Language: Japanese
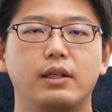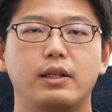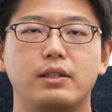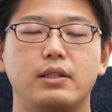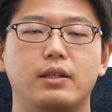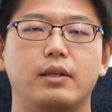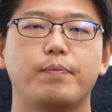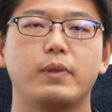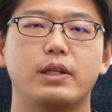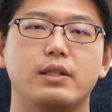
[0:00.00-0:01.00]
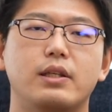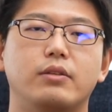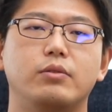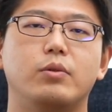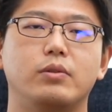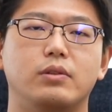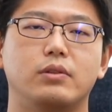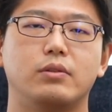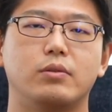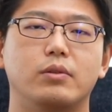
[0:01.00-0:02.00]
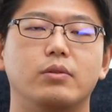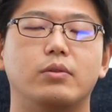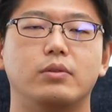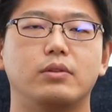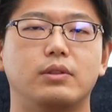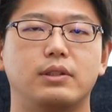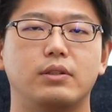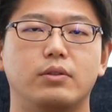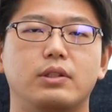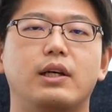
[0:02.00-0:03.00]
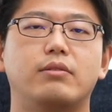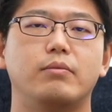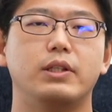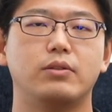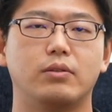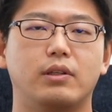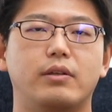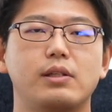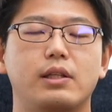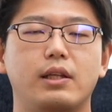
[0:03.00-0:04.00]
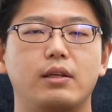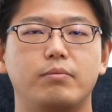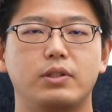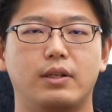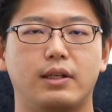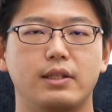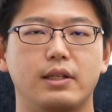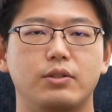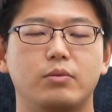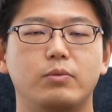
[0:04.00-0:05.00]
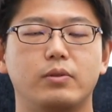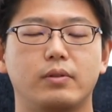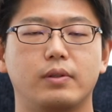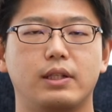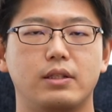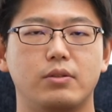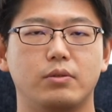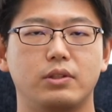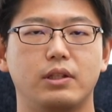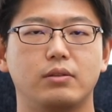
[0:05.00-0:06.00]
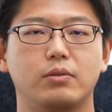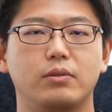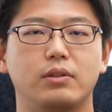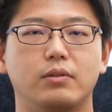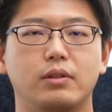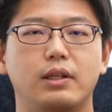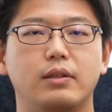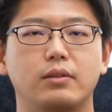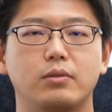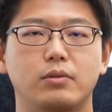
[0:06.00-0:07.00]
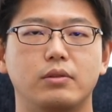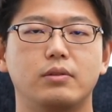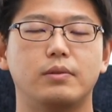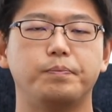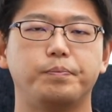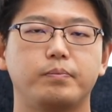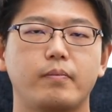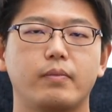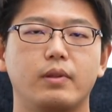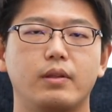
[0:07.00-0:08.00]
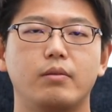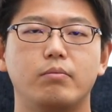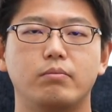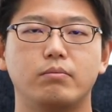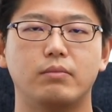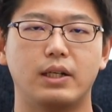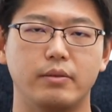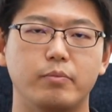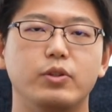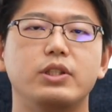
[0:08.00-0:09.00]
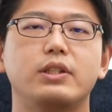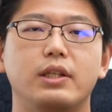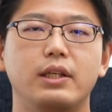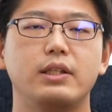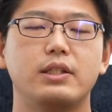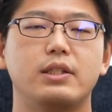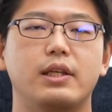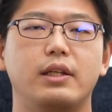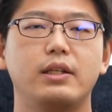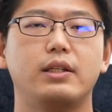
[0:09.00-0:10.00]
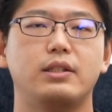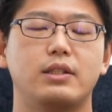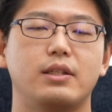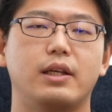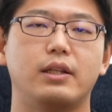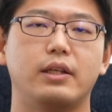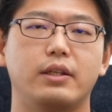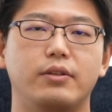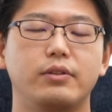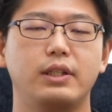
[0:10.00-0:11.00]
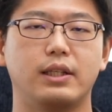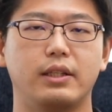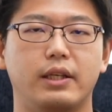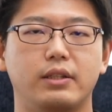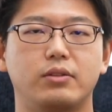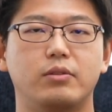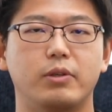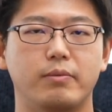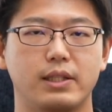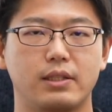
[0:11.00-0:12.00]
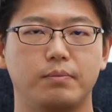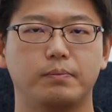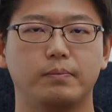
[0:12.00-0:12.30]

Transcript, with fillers: ぜひセルフトークのコントロールそしてアファメーションと合わせてビジュアライゼーションも活用していくことによってゴールをある意味無意識に自然に実現できるようになっていくと思います。